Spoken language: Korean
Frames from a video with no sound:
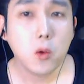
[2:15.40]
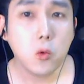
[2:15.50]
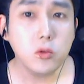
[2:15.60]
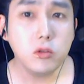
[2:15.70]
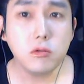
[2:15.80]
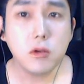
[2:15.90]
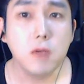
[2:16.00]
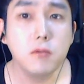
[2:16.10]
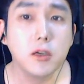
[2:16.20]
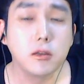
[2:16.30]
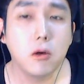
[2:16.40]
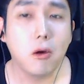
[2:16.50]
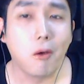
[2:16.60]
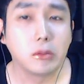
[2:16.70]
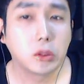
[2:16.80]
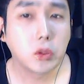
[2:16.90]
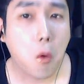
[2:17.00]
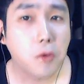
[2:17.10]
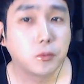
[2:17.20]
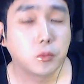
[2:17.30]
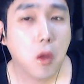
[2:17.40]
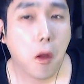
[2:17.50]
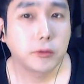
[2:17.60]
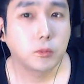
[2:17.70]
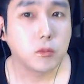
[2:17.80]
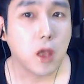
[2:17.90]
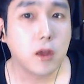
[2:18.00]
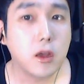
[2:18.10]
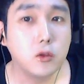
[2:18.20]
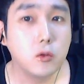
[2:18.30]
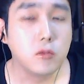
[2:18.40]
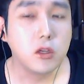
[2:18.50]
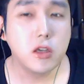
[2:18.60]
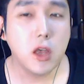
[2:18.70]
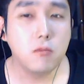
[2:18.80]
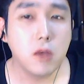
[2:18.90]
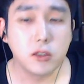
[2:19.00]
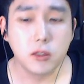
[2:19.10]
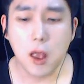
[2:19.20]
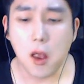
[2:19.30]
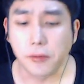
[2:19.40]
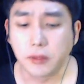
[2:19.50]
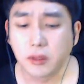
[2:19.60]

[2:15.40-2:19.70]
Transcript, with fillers: 고추를 가미해서 약간 좀 느끼한 맛이나